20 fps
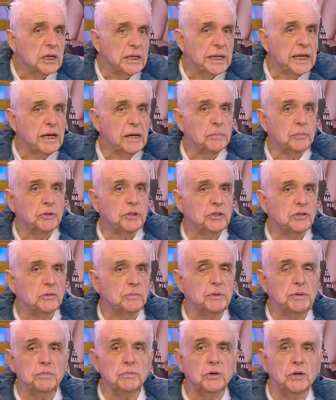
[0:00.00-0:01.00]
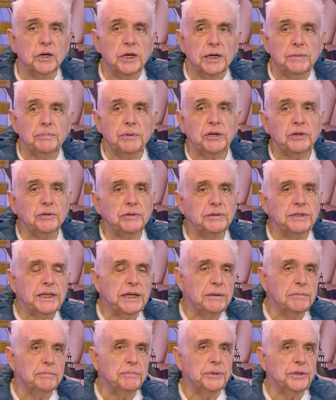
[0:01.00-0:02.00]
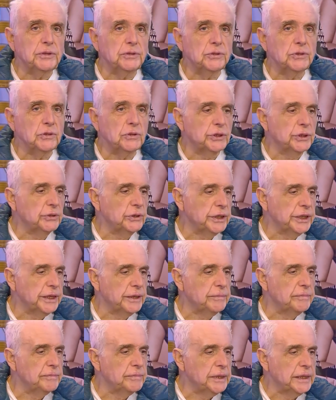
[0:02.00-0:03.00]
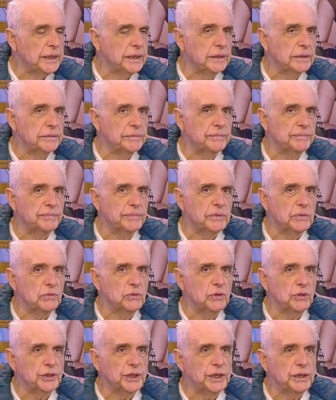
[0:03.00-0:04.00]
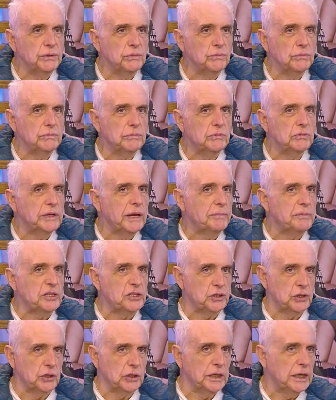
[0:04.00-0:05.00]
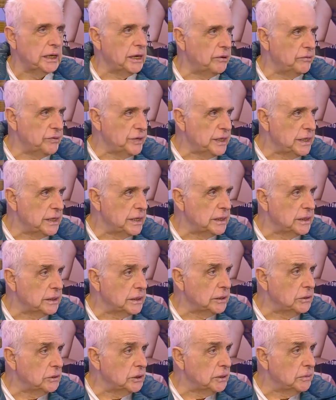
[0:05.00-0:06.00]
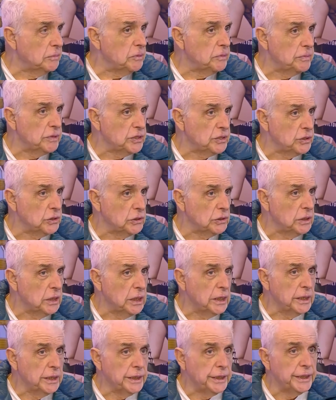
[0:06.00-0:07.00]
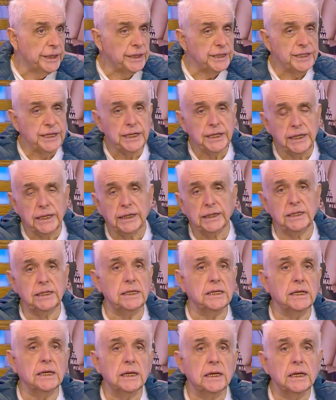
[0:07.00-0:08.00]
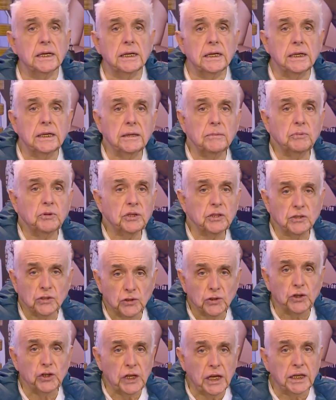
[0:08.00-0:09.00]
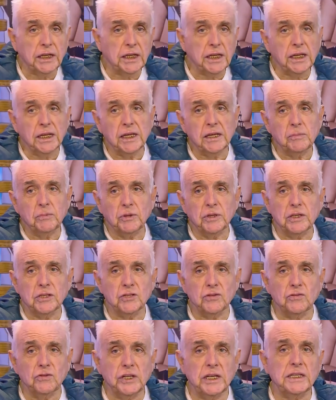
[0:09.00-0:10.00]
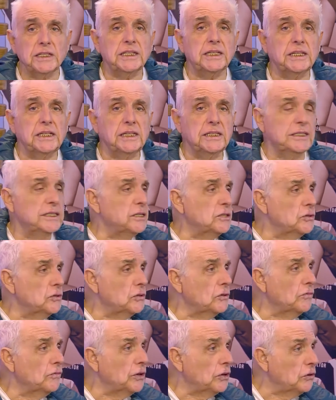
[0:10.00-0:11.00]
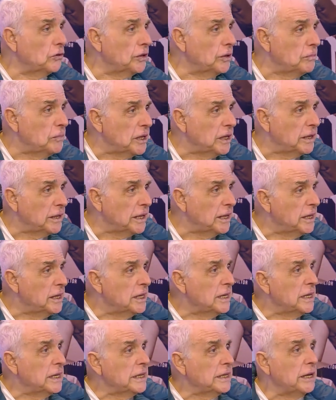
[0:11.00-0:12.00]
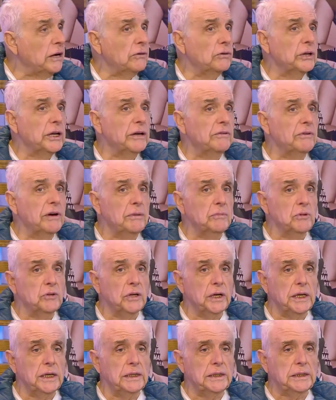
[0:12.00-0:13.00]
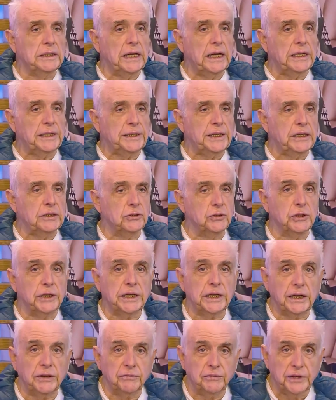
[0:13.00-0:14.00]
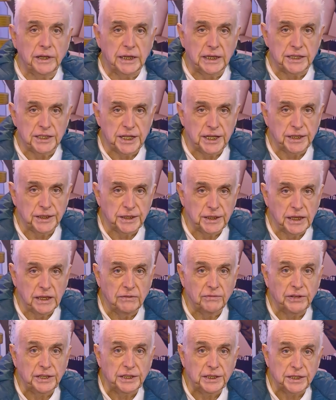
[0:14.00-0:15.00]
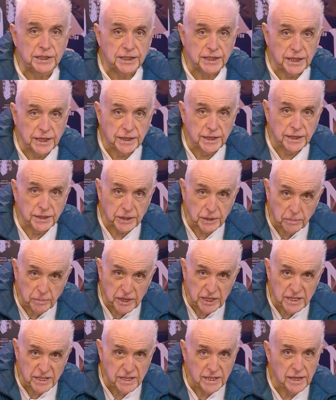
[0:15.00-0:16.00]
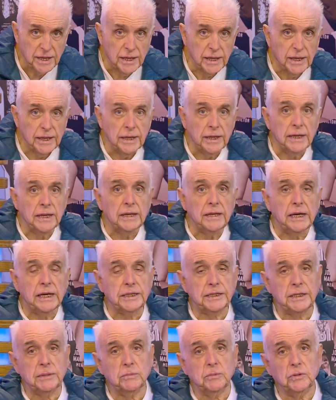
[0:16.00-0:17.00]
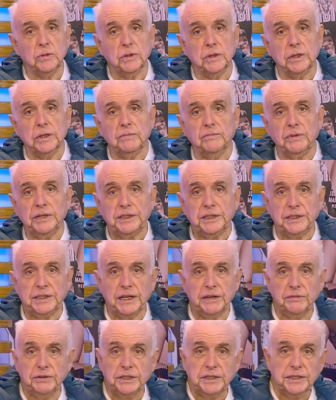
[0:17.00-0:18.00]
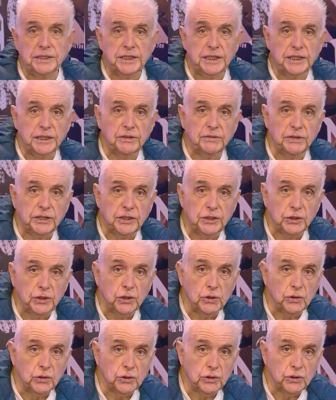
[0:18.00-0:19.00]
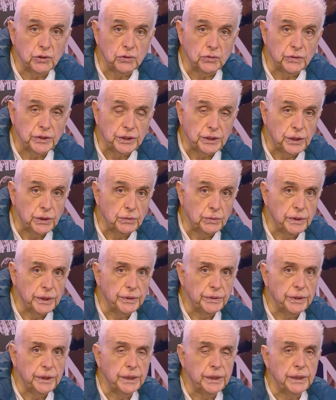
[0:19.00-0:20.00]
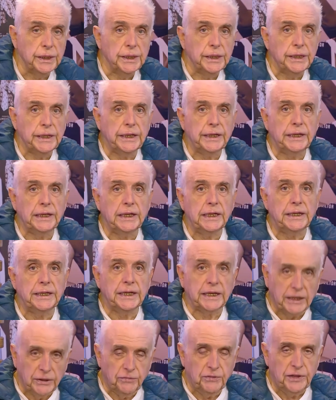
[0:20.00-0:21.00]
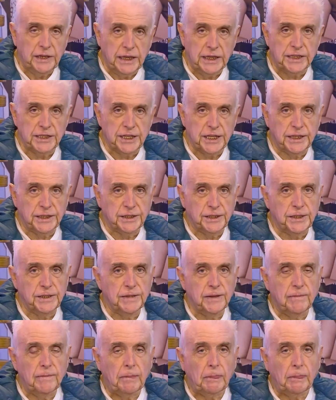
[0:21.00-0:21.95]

nada, por eso mismo, pero ya, pero yo creo que, mira, uno tiene una misión en la vida y creo que mi misión era seguir aquí y por eso estoy aquí y por eso voy a seguir haciendo Los Viejos de Mierda, que ahora vamos al, al Teatro Nescafé de las Artes el 26 de este mes hacemos 26, 27, 28, 29 en el Nescafé de las Artes,